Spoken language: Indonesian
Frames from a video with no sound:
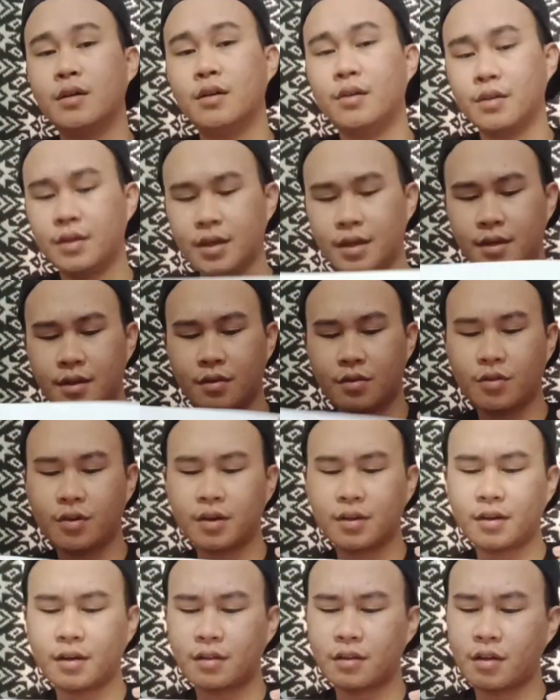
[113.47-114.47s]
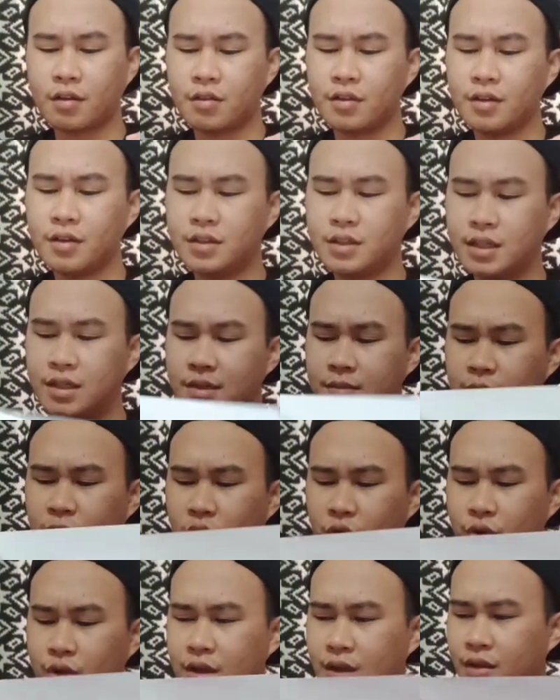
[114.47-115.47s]
Oke, ada sudah kertas ini jadi mau
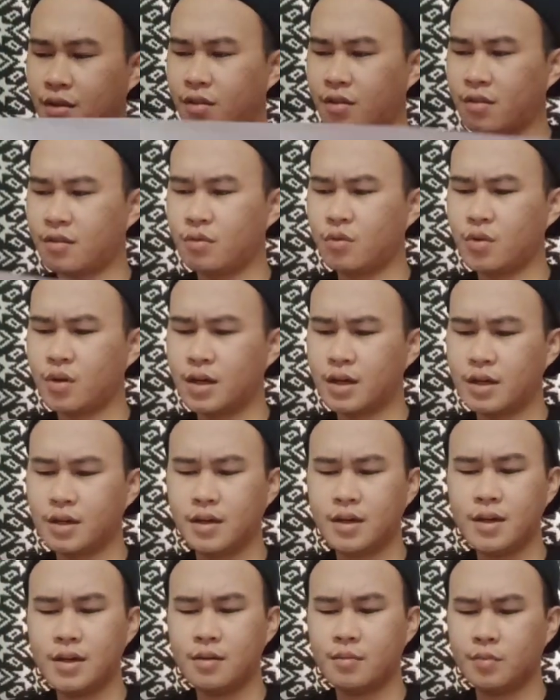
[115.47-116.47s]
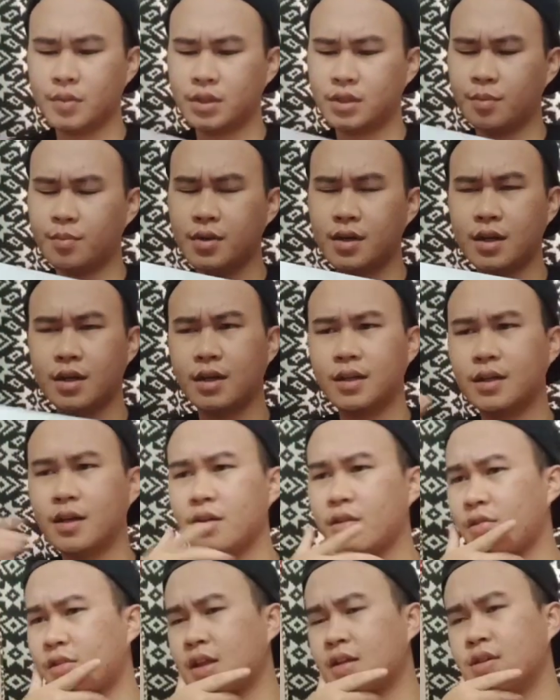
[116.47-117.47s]
hias guna ini, macam mana
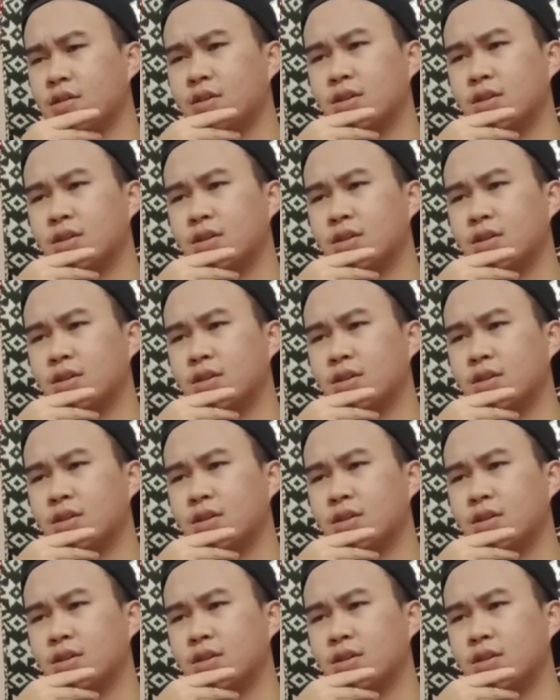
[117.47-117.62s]
guys?